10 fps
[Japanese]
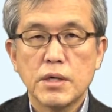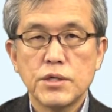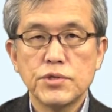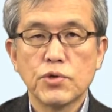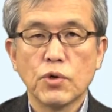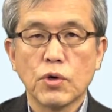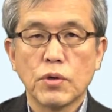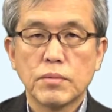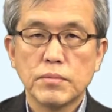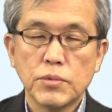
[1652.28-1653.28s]
以上、
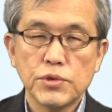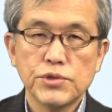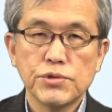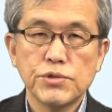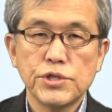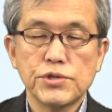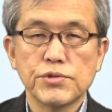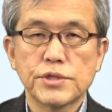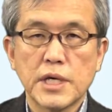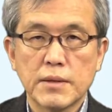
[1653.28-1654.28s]
モジュール
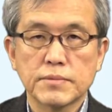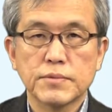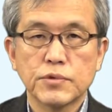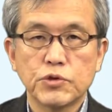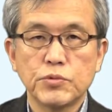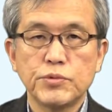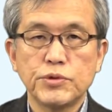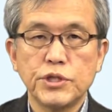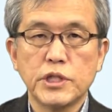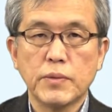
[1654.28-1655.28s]
23、副文
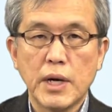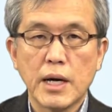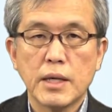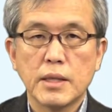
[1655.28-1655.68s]
2では